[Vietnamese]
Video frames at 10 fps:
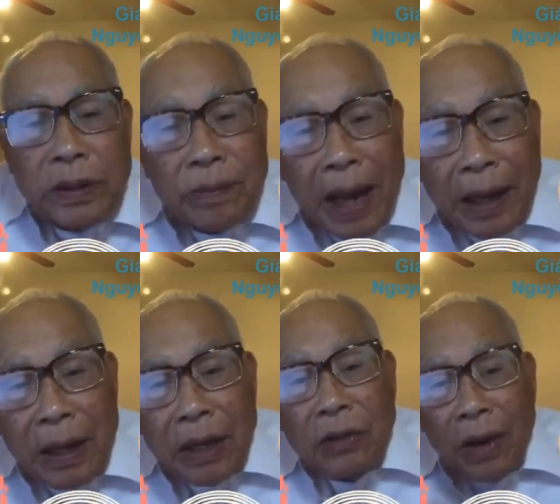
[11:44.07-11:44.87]
xâm lăng,
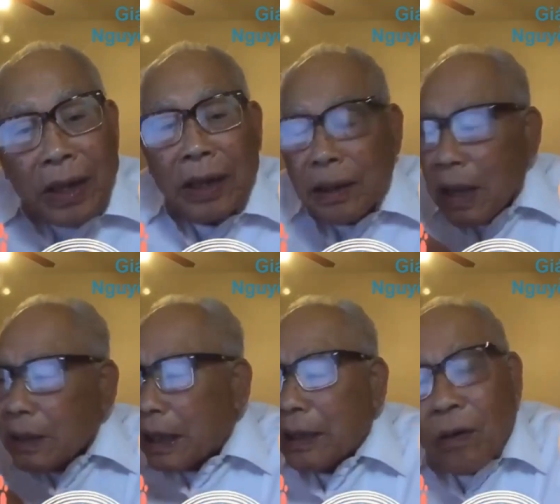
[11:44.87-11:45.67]
cho nên
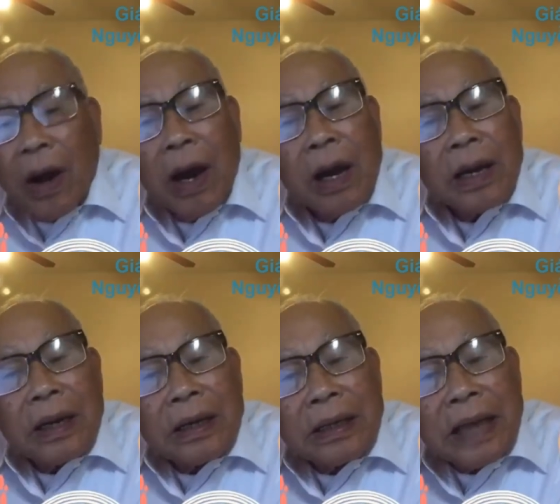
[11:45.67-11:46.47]
chỉ có
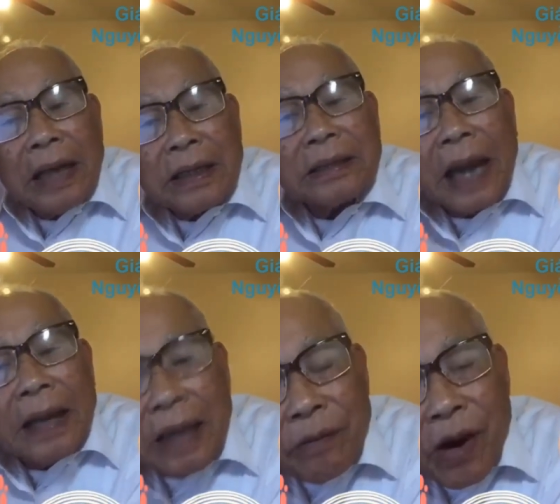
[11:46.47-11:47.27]
cái giá trị
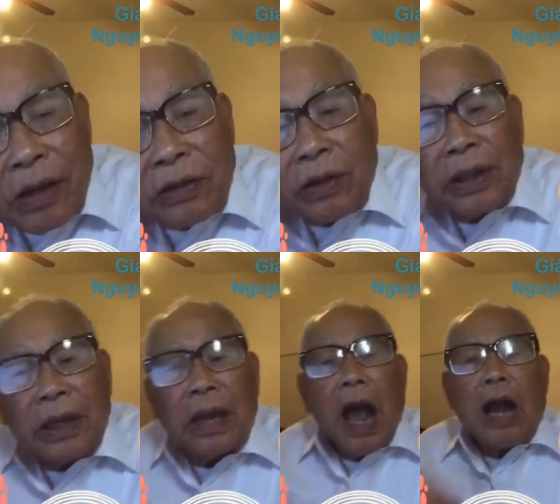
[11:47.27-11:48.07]
tại địa phương. Cho
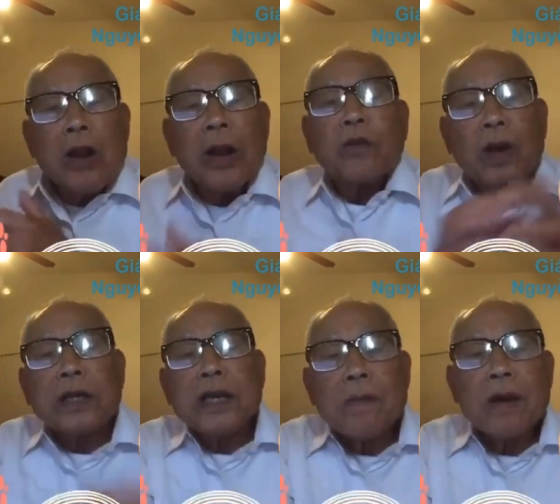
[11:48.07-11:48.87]
nên liên
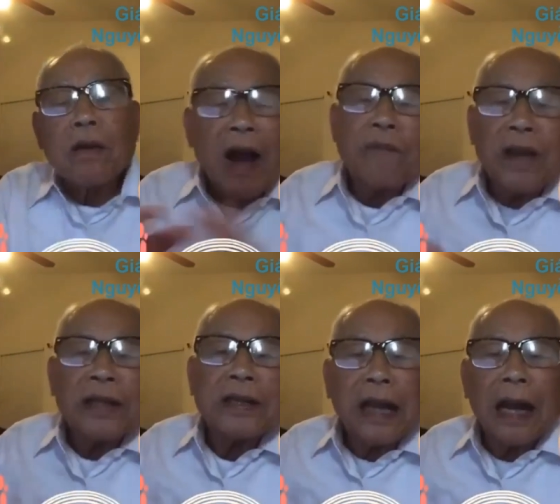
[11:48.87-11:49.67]
quân xâm lược Pháp
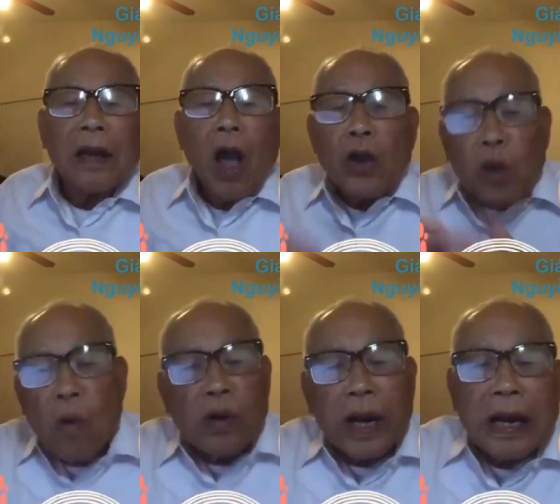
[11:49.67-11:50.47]
Vatican
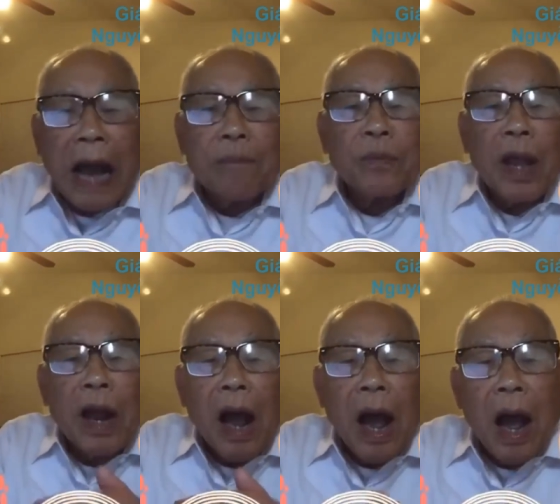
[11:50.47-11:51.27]
dùng cái đám
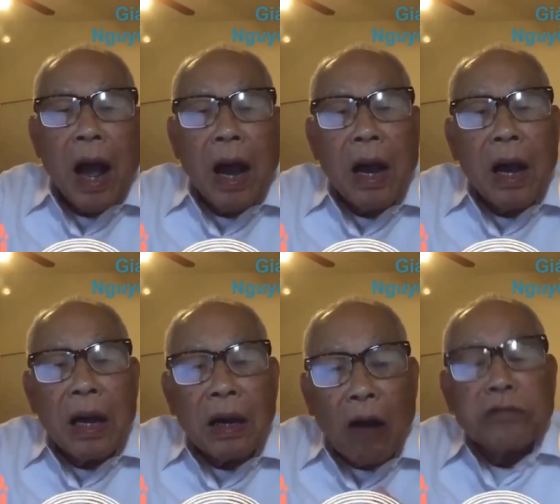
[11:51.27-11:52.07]
uh,
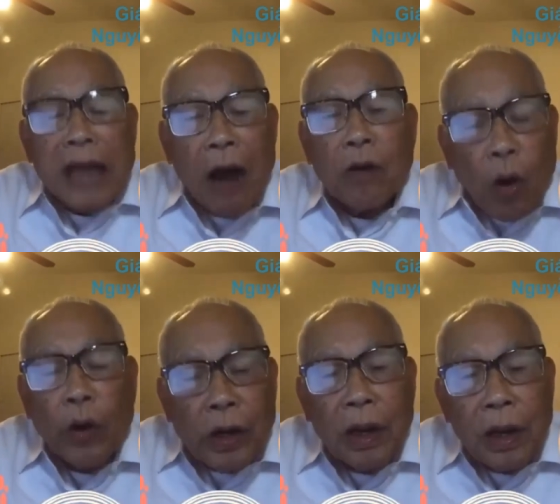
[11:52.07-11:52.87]
công giáo
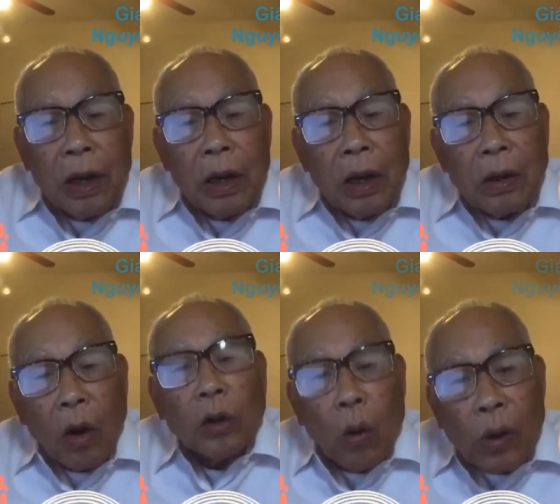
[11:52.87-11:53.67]
nội
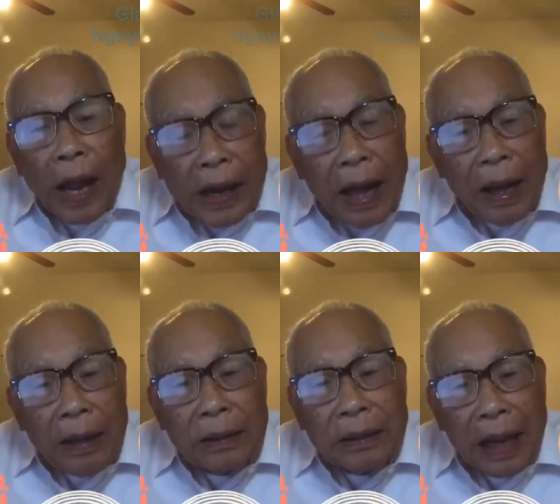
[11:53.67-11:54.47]
nội thù này đó
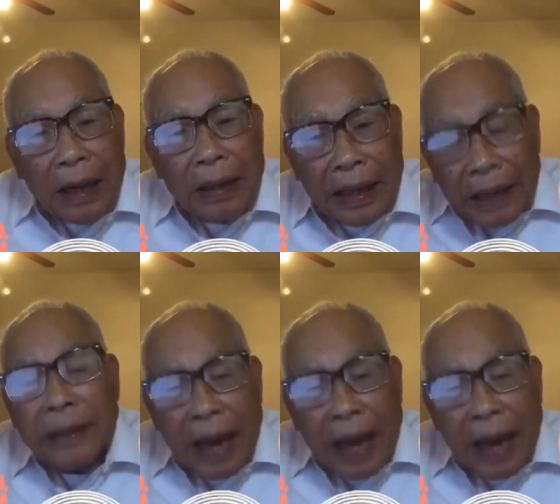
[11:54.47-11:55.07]
là đánh